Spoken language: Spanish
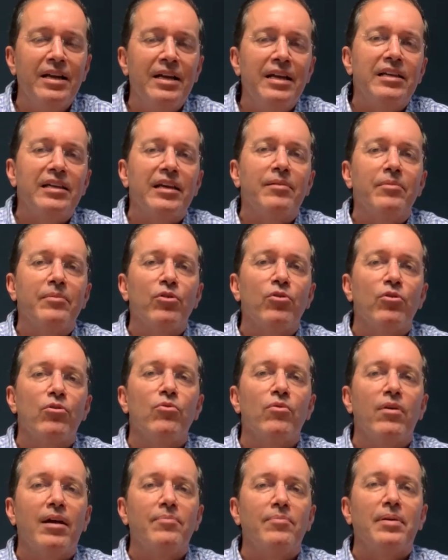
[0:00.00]
y el mejor
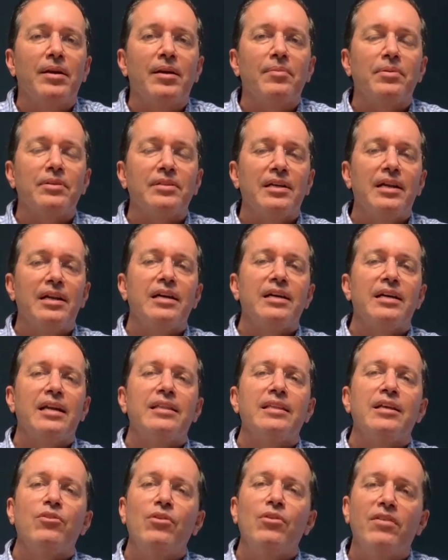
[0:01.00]
lugar para pasarla en
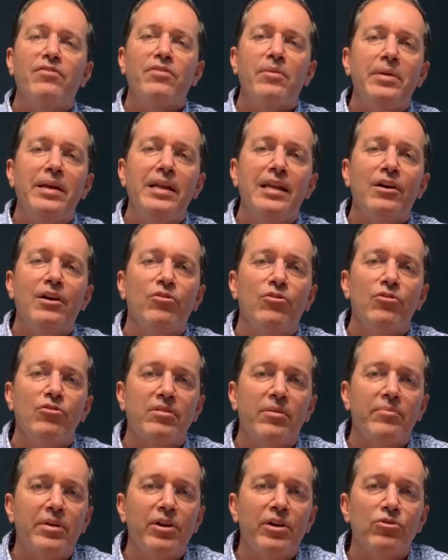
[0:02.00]
grande con la familia, con los
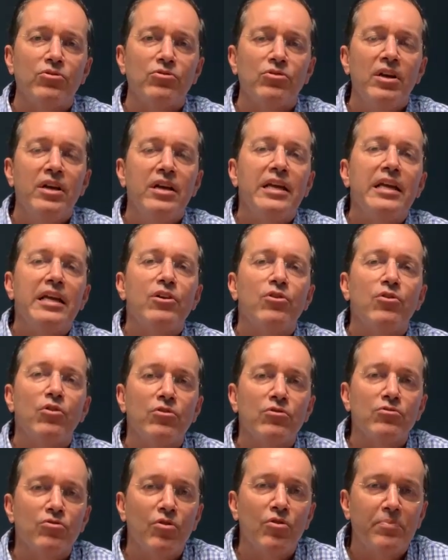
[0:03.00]
amigos y con
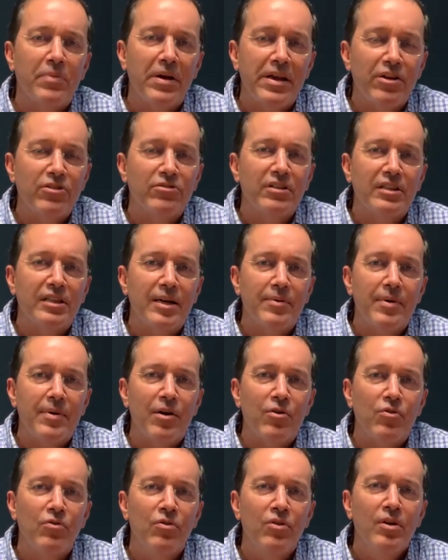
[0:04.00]
los compañeros de
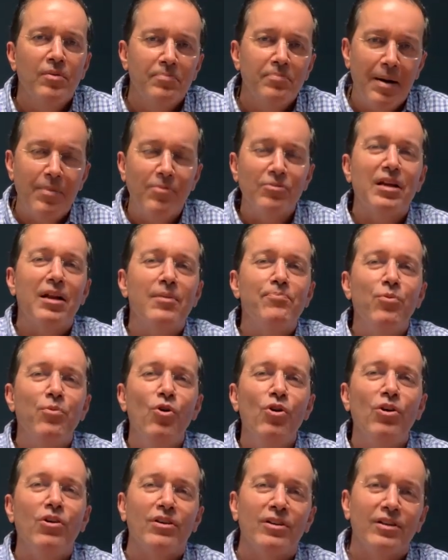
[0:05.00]
trabajo. Vamos al
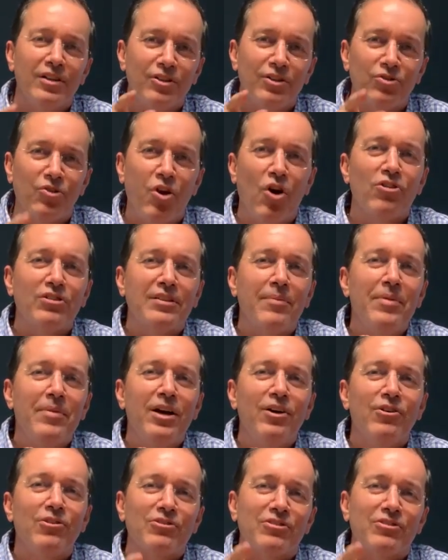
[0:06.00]
pool, todos amigos,